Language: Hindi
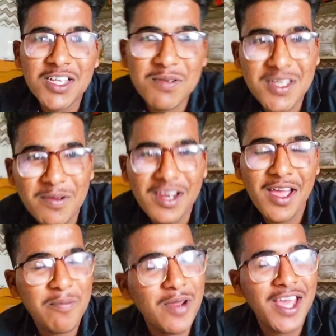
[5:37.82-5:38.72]
तो सफर
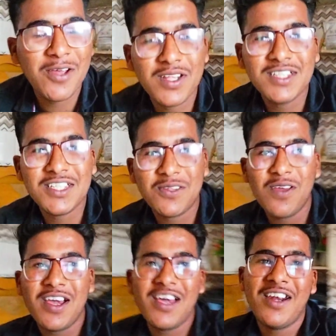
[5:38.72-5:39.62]
अपन आए हुए थे जीतू
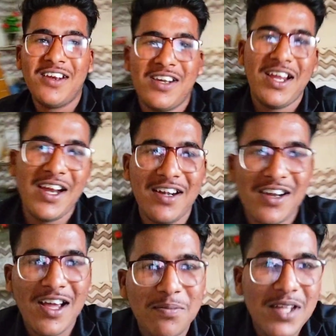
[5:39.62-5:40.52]
है घर एंड आप